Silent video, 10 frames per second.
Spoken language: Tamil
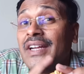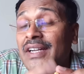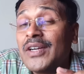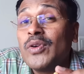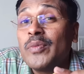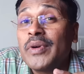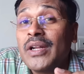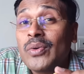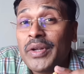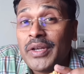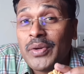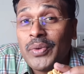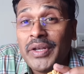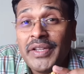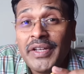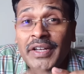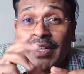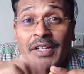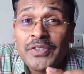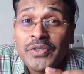கெட்ட கொழுப்புகளை குறைக்கக்கூடியது
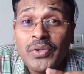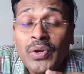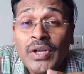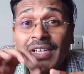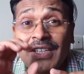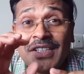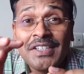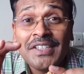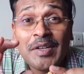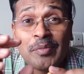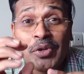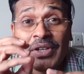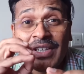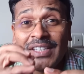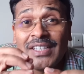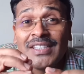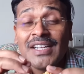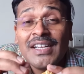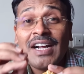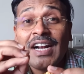ஸோ இது நம்ம
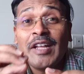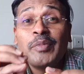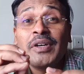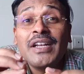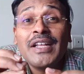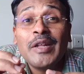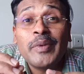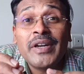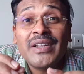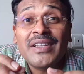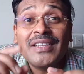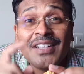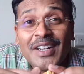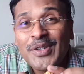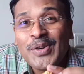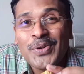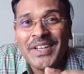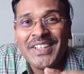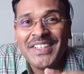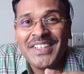இதயத்தில் அடைப்புகள் ஏற்படுறத
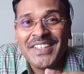தடுக்கக்கூடியது